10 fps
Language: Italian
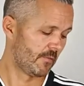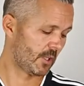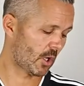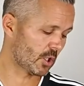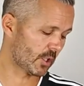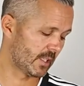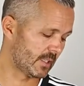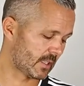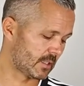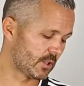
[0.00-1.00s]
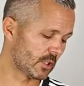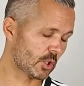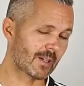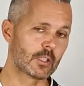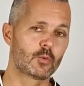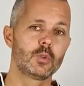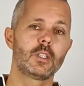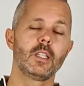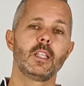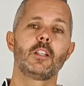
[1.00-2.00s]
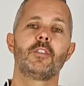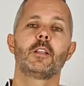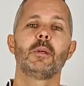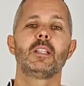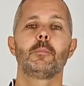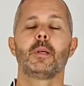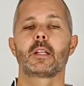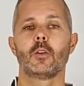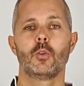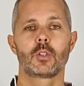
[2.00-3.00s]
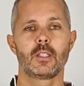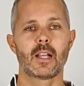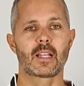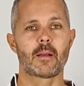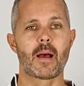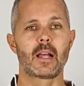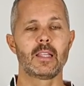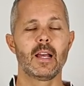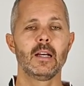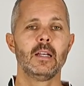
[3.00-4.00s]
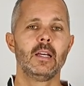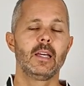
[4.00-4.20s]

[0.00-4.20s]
Vi ricordo che in descrizione trovate tutti i riferimenti per ordinare la maglia